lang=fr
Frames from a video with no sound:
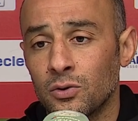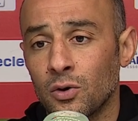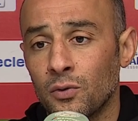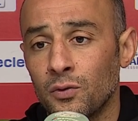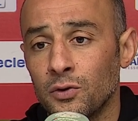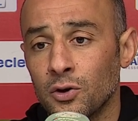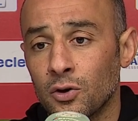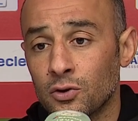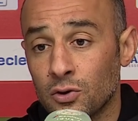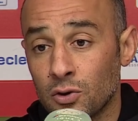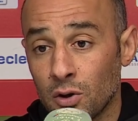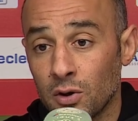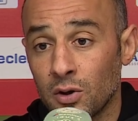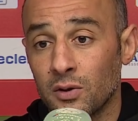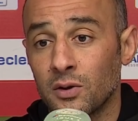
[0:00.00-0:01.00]
de revenir au
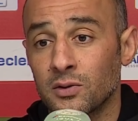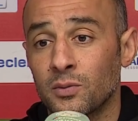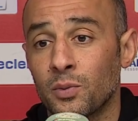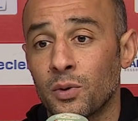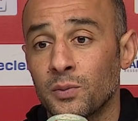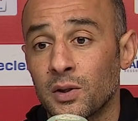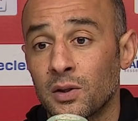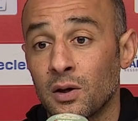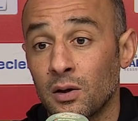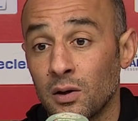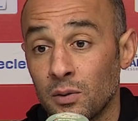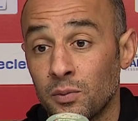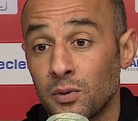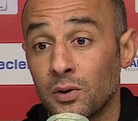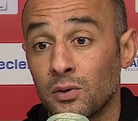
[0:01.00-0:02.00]
score dans un premier
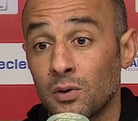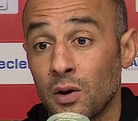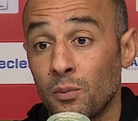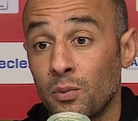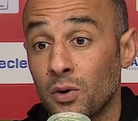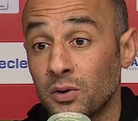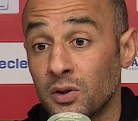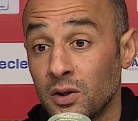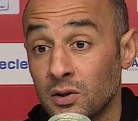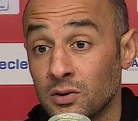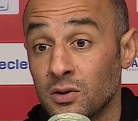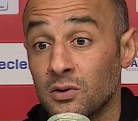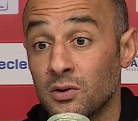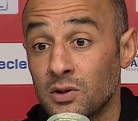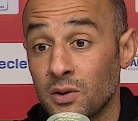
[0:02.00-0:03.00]
temps et puis de l'emporter
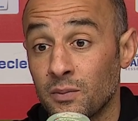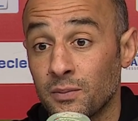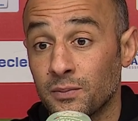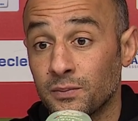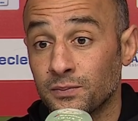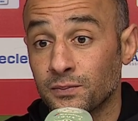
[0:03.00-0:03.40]
dans un deuxième.